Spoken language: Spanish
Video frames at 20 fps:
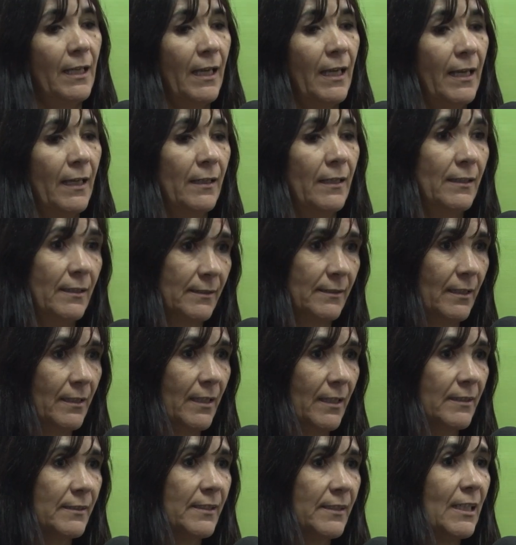de la
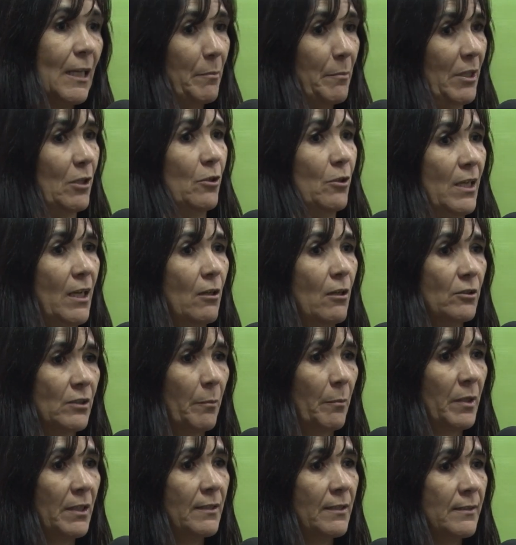enseñanza y la mejora de
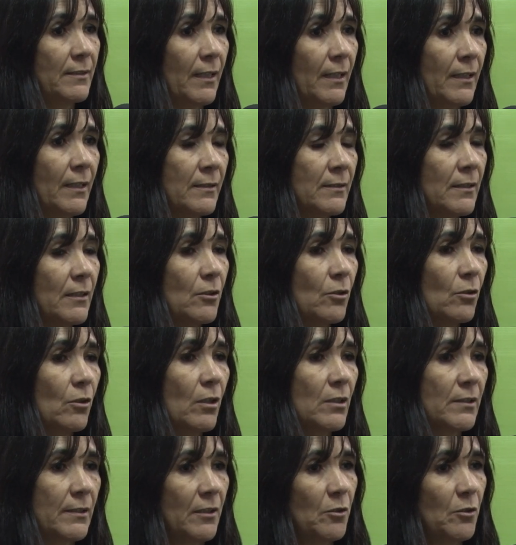los aprendizajes de todos los